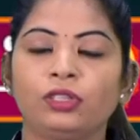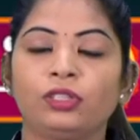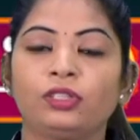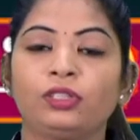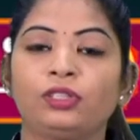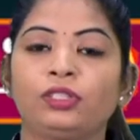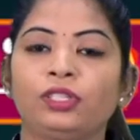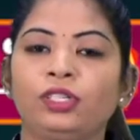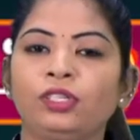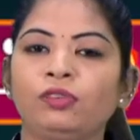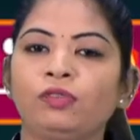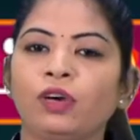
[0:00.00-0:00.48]

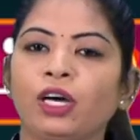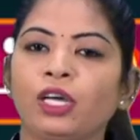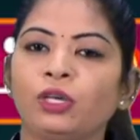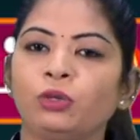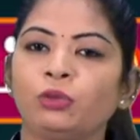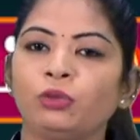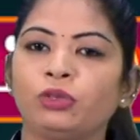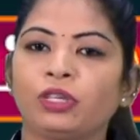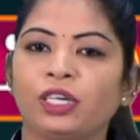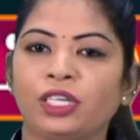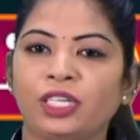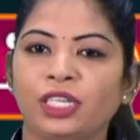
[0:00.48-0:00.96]

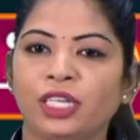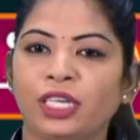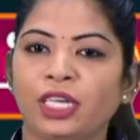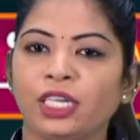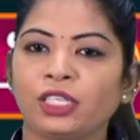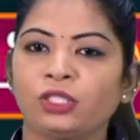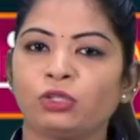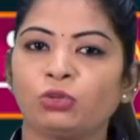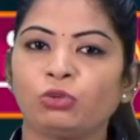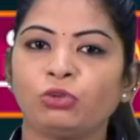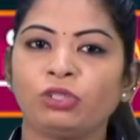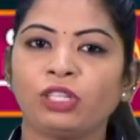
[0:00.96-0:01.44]
திருவாரூர் அருகே
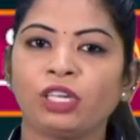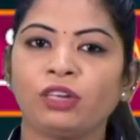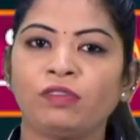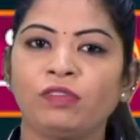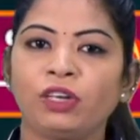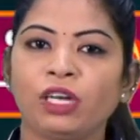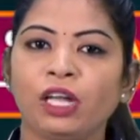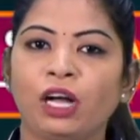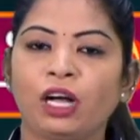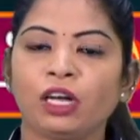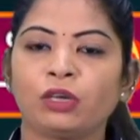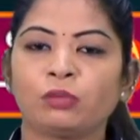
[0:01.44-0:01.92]

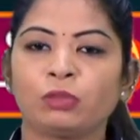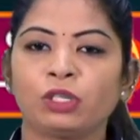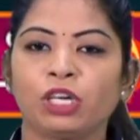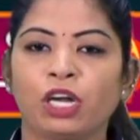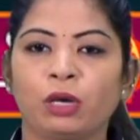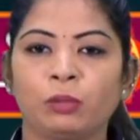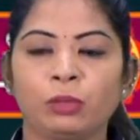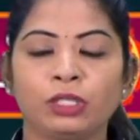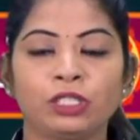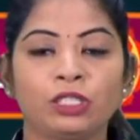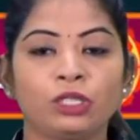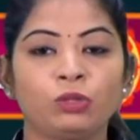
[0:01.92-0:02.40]
சுந்தரவிளாகம்
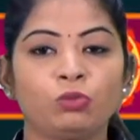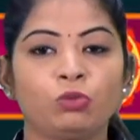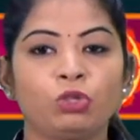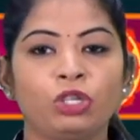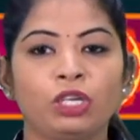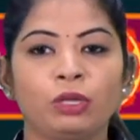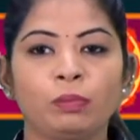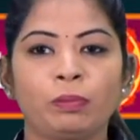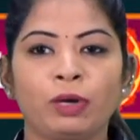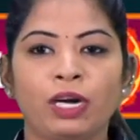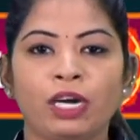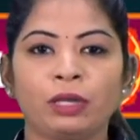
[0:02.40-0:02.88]
கிராமத்தில் உள்ள
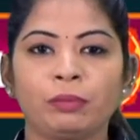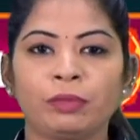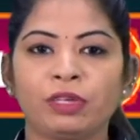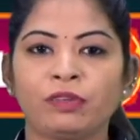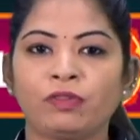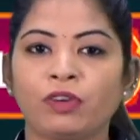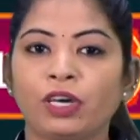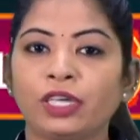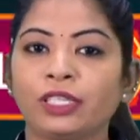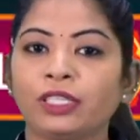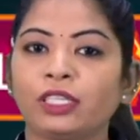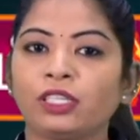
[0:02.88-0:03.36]
பழமை
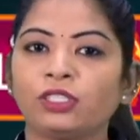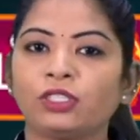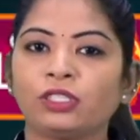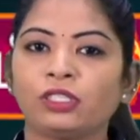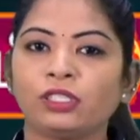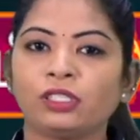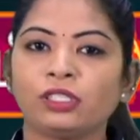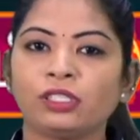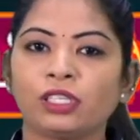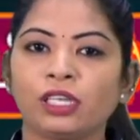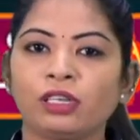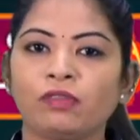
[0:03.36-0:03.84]
வாய்ந்த ஸ்ரீ
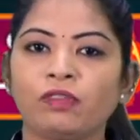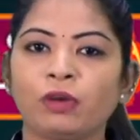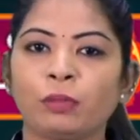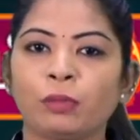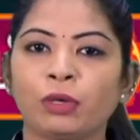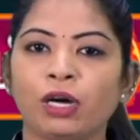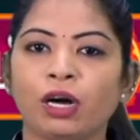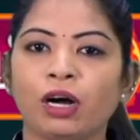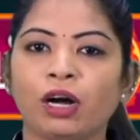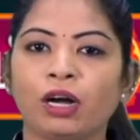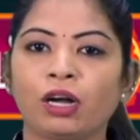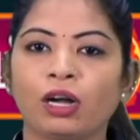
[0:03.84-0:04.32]
செல்வ
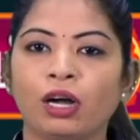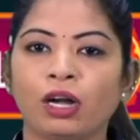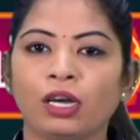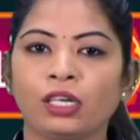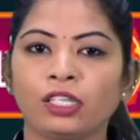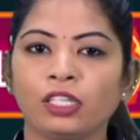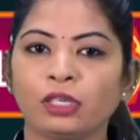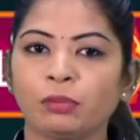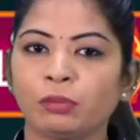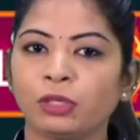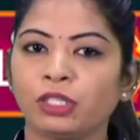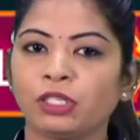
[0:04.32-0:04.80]
மகா
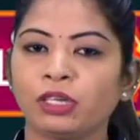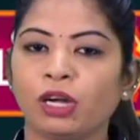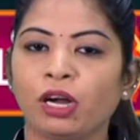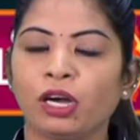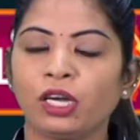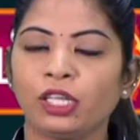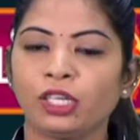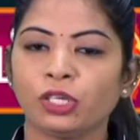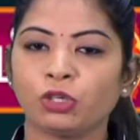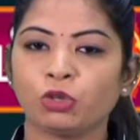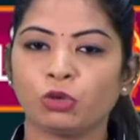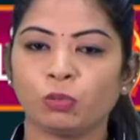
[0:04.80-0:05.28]
காளியம்மன்
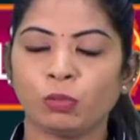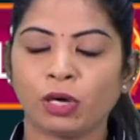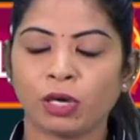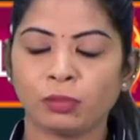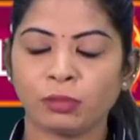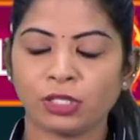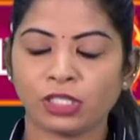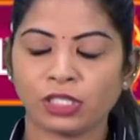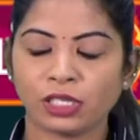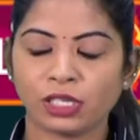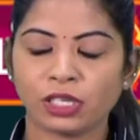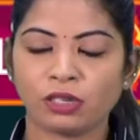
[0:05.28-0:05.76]
ஆலய
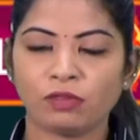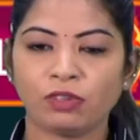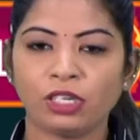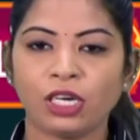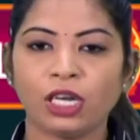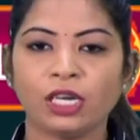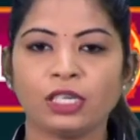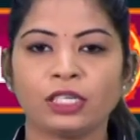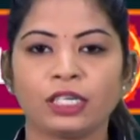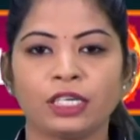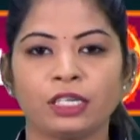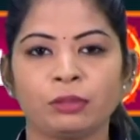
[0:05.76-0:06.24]
கும்பாபிஷேக விழா
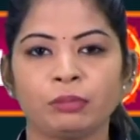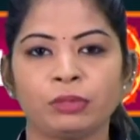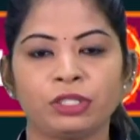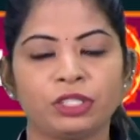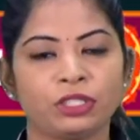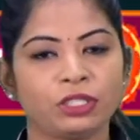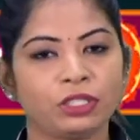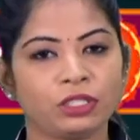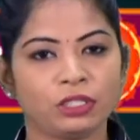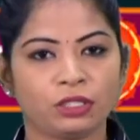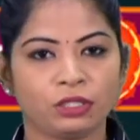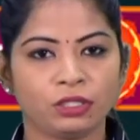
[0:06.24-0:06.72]

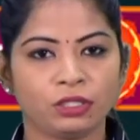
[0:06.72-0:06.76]
நடைபெற்றது